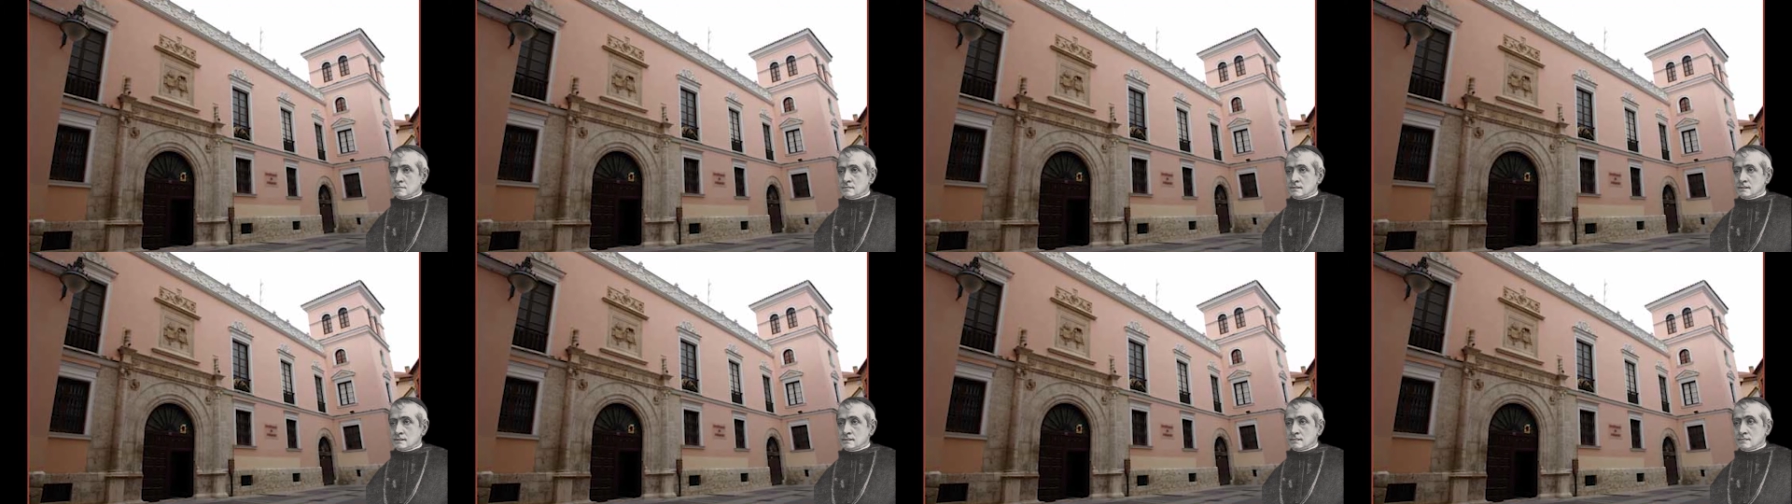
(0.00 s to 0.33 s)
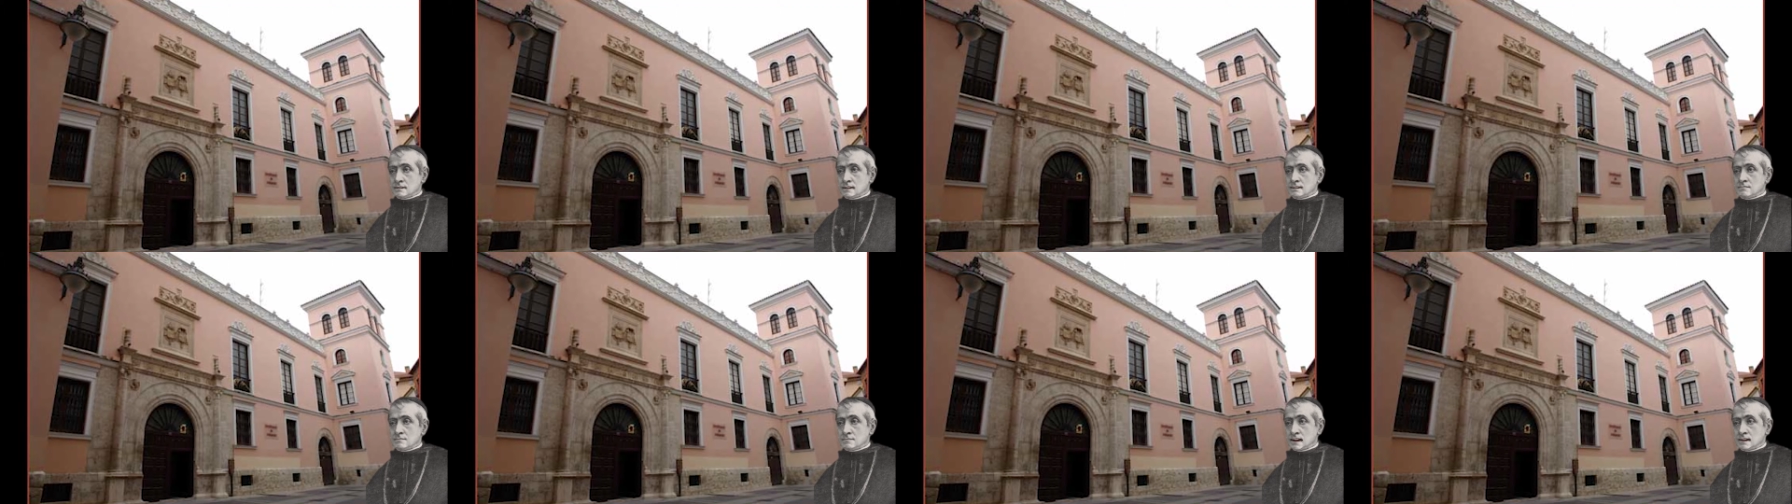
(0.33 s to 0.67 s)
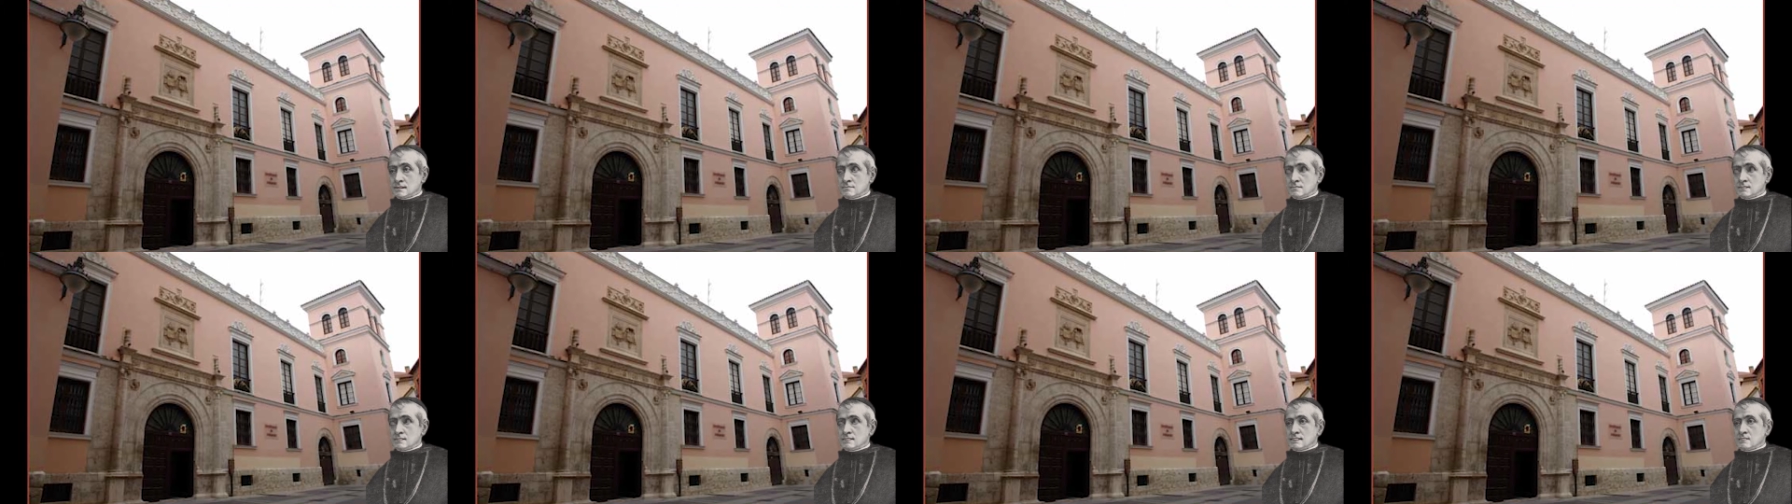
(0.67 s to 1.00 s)
y cuatro
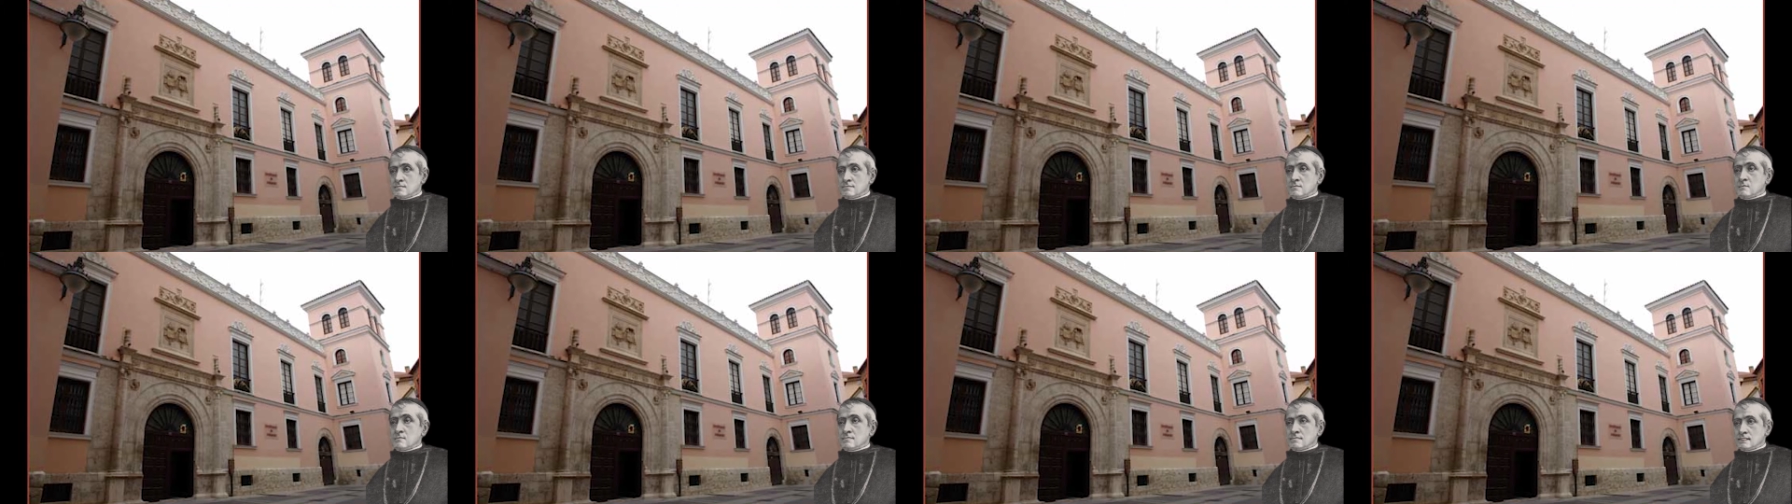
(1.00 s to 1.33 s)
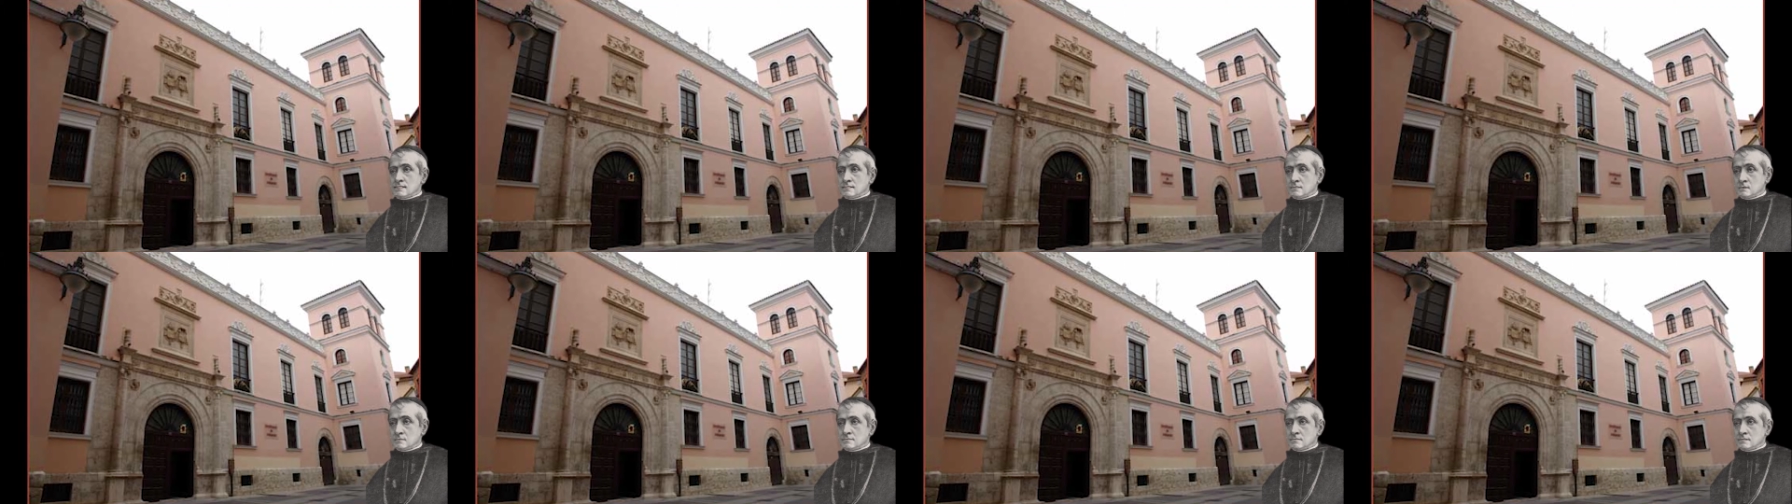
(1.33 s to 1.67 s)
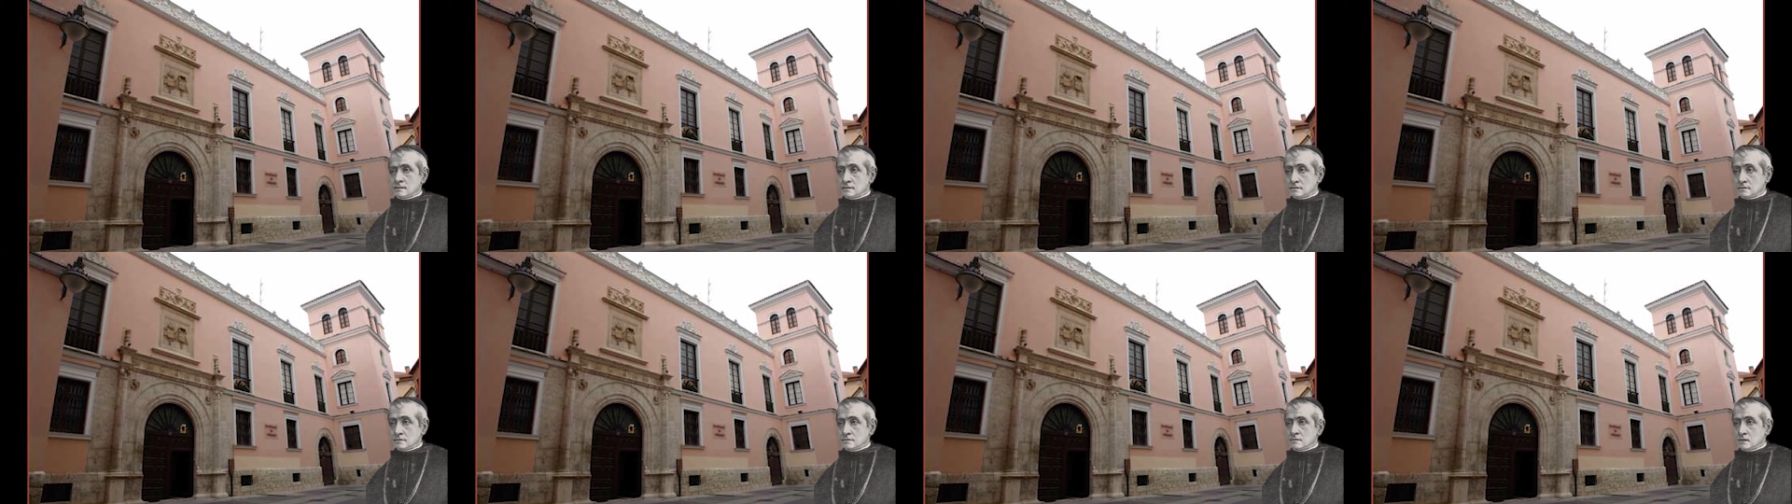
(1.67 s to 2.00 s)
años después
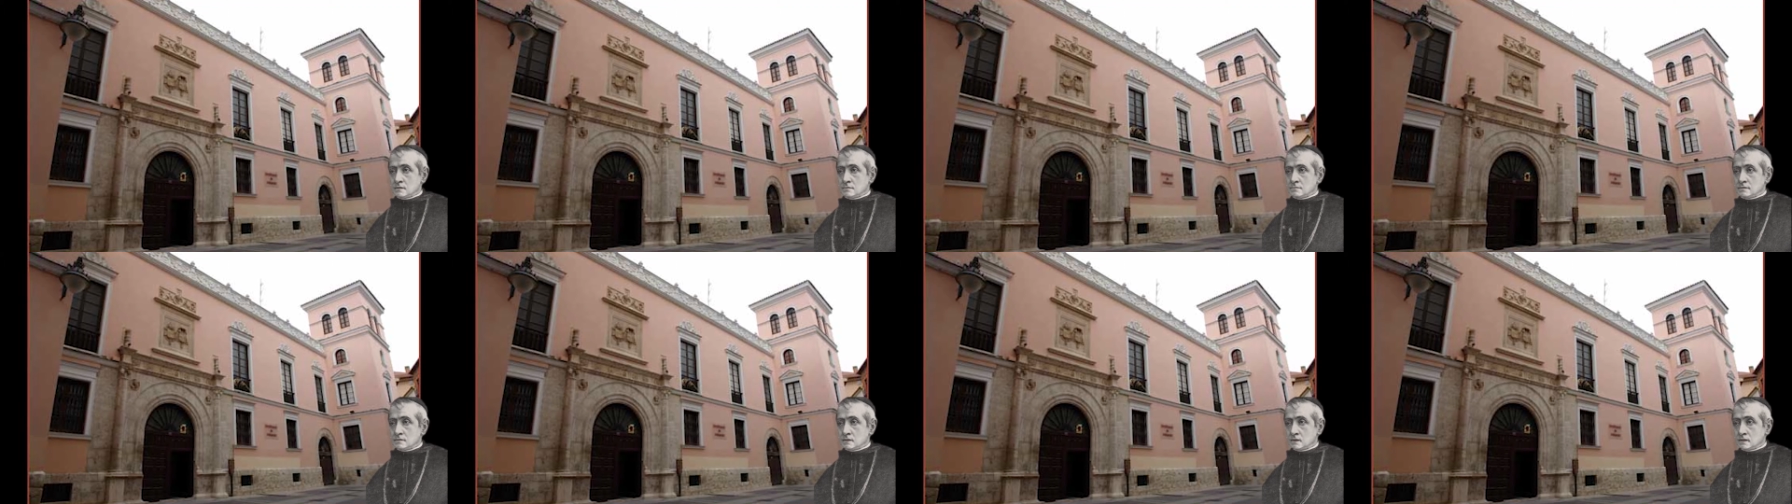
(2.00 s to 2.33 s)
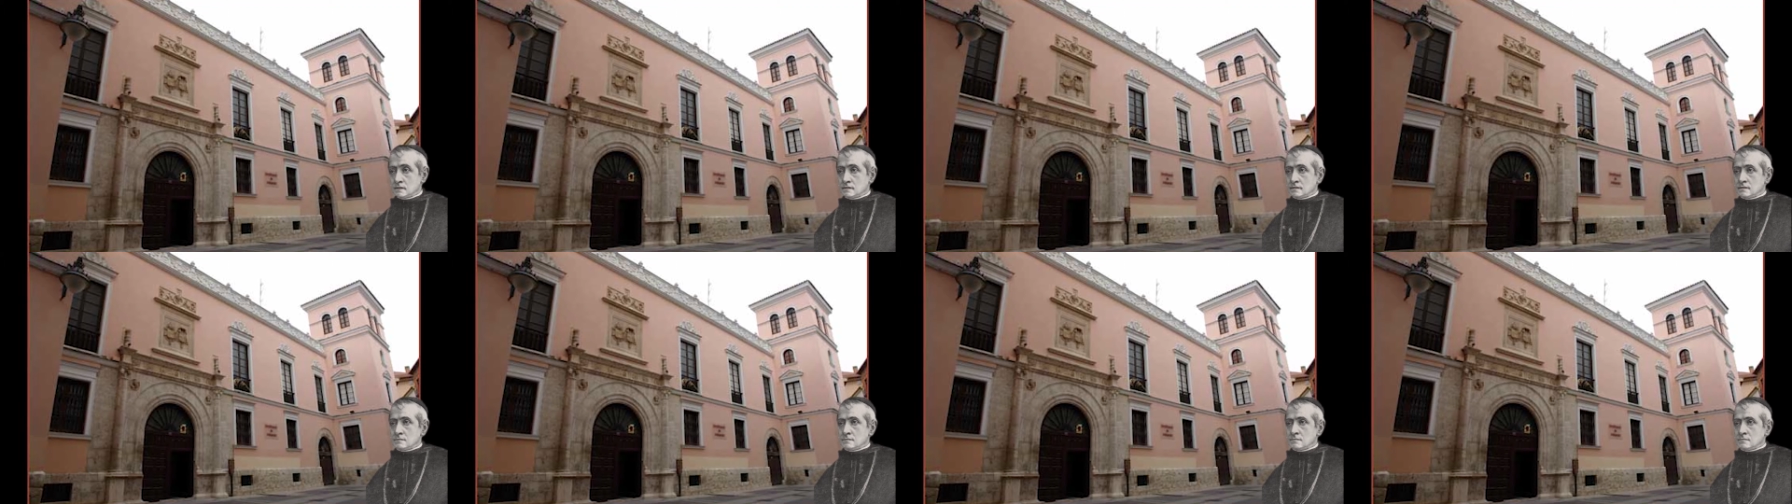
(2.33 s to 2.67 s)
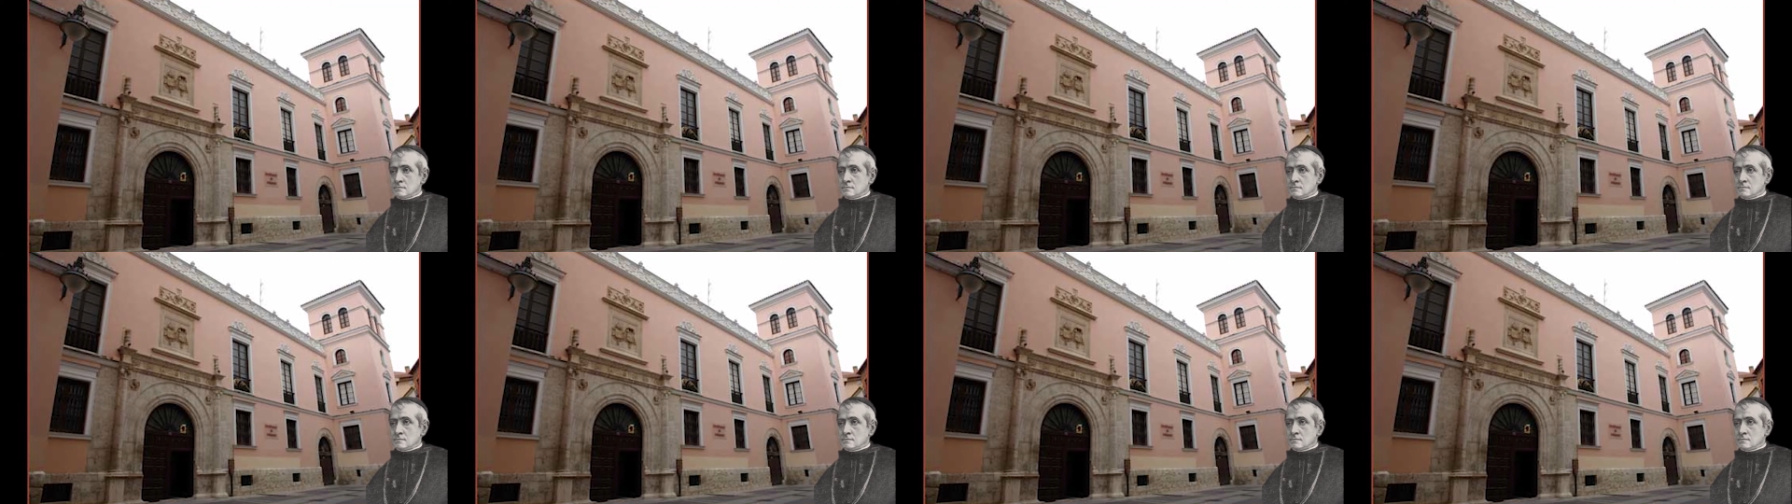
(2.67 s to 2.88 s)
recibí el cardenalato.